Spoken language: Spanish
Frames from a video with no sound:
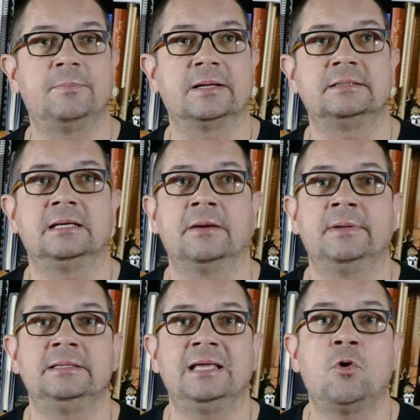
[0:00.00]

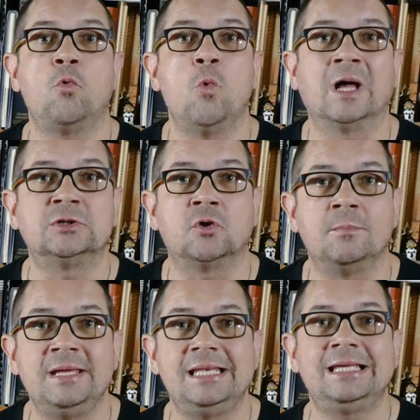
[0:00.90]
prácticamente
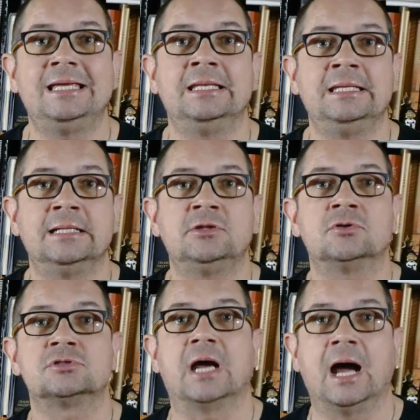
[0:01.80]

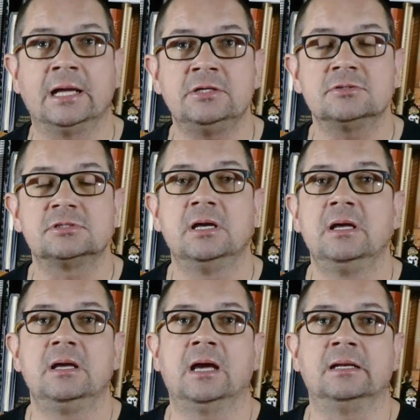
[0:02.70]
4.500 años
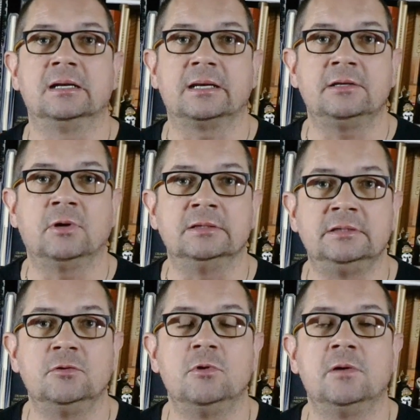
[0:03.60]
en el reino
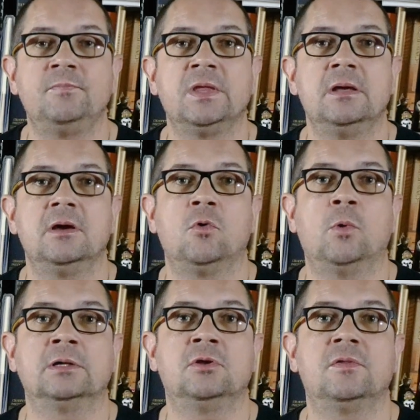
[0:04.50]
antiguo,
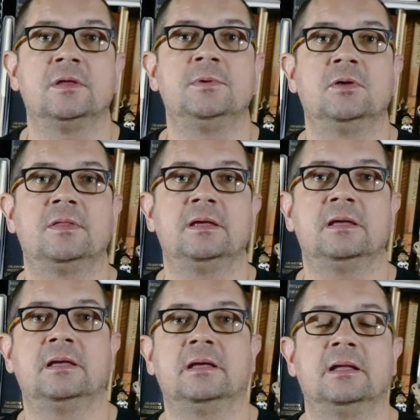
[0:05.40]
cuando debió
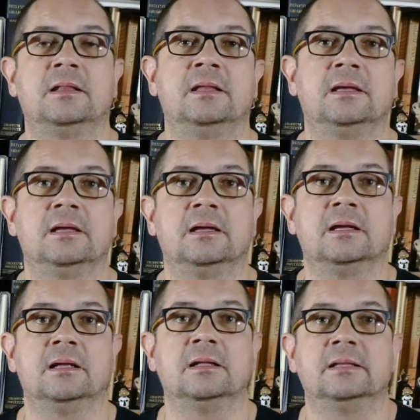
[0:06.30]
de,
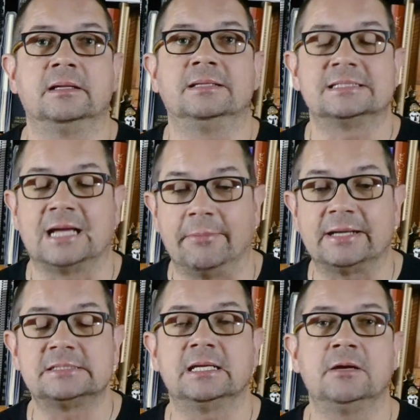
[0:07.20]
de, de
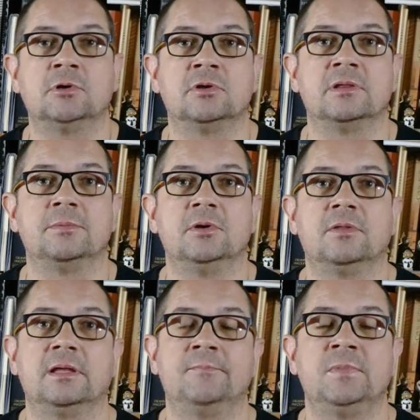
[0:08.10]
excavarse, cuando debió
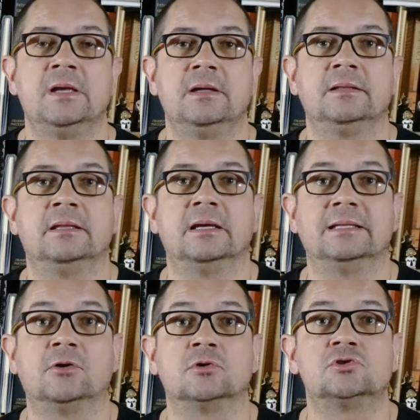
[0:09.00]
de
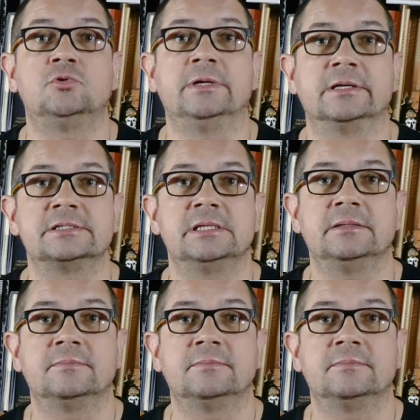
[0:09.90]
construirse.